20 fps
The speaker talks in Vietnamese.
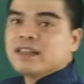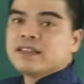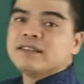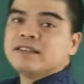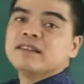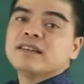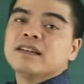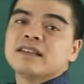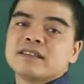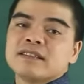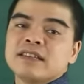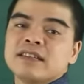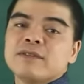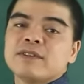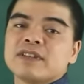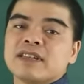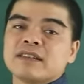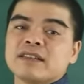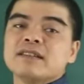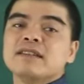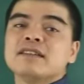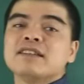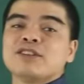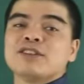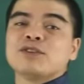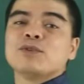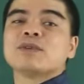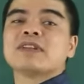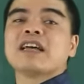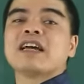những người sinh vào tháng tư thì
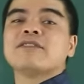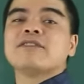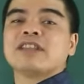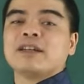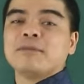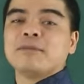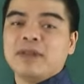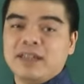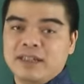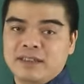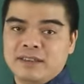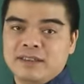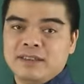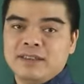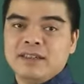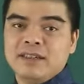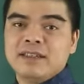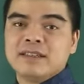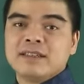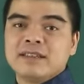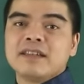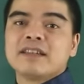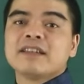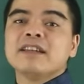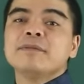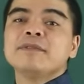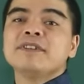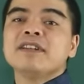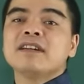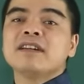thụ thai vào tháng 7 thì
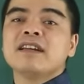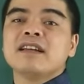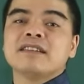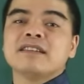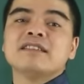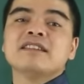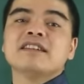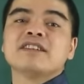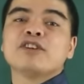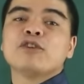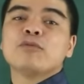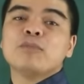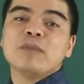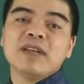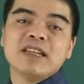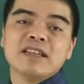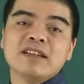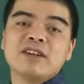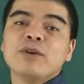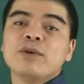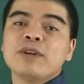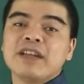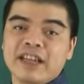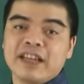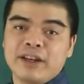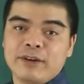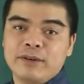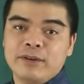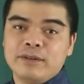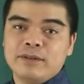kiếp trước là những người thông minh khôn
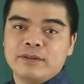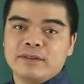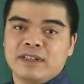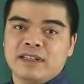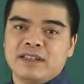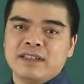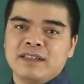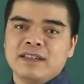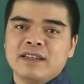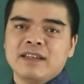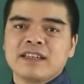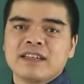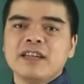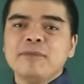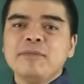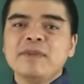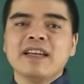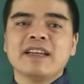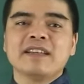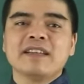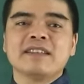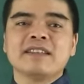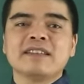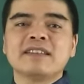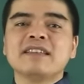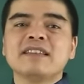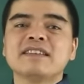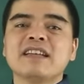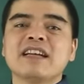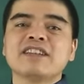khéo kiếp này thì
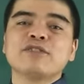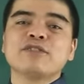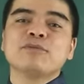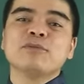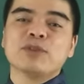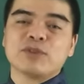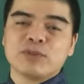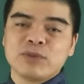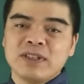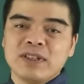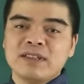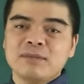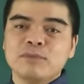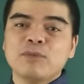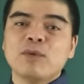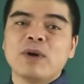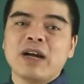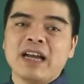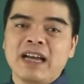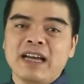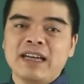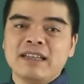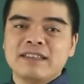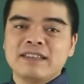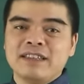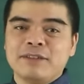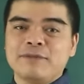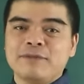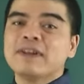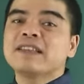sinh ra trong mùa xuân mùa hạ
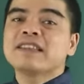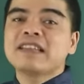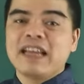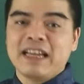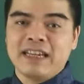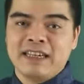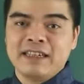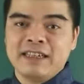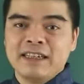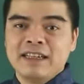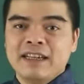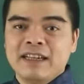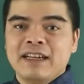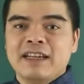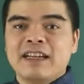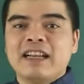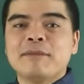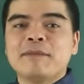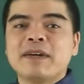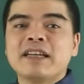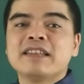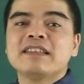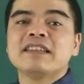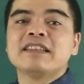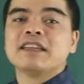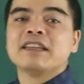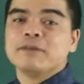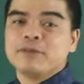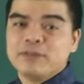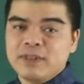thì phát tài làm ăn thì
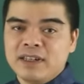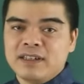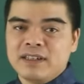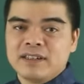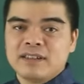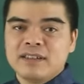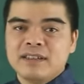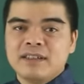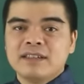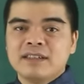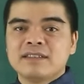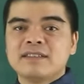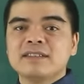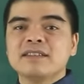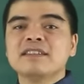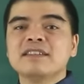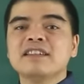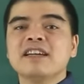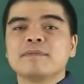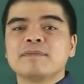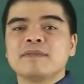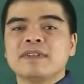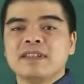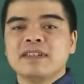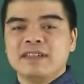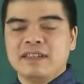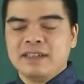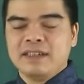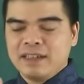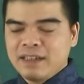thịnh vượng sự nghiệp
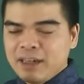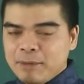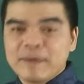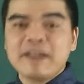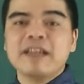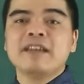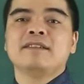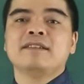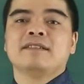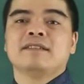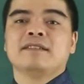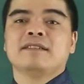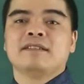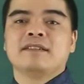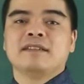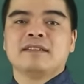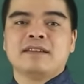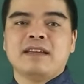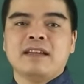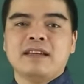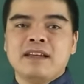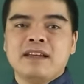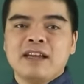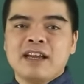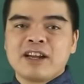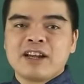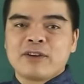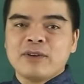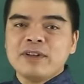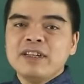thì lập nên đấy
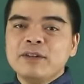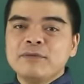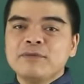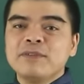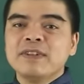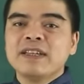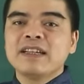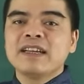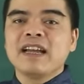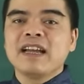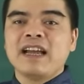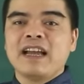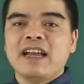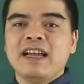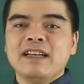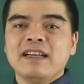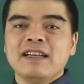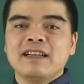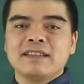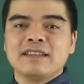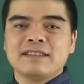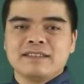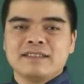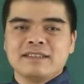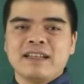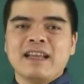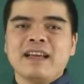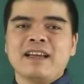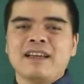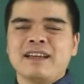có điển viên khá
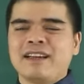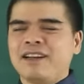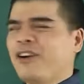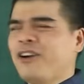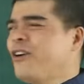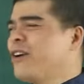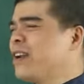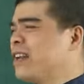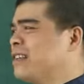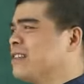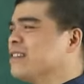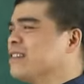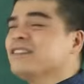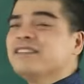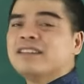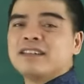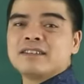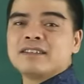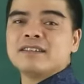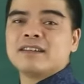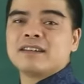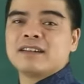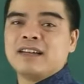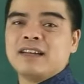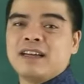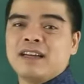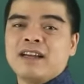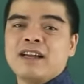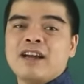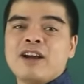là họ là những người thường
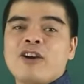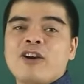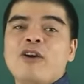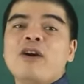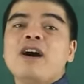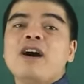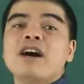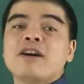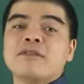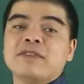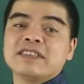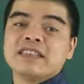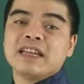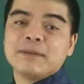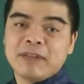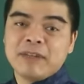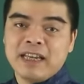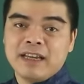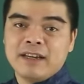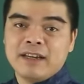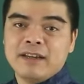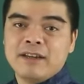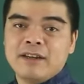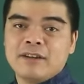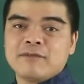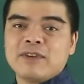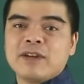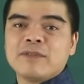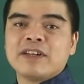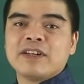là khó ở với cha mẹ
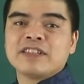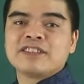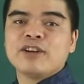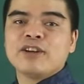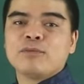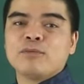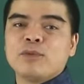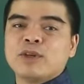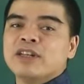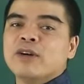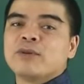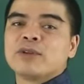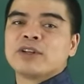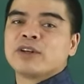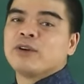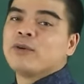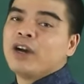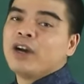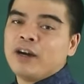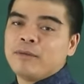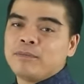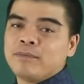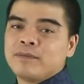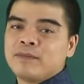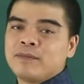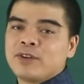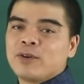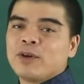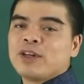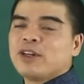và vợ chồng buổi đầu thì không hợp
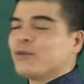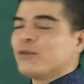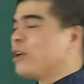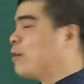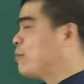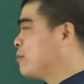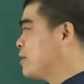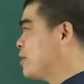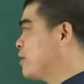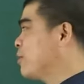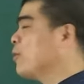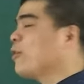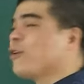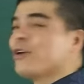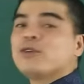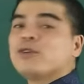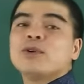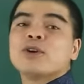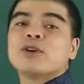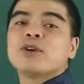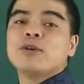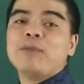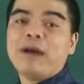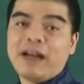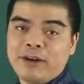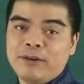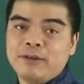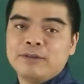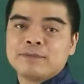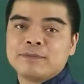con đầu lòng thì cũng khó nuôi khó
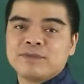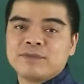bảo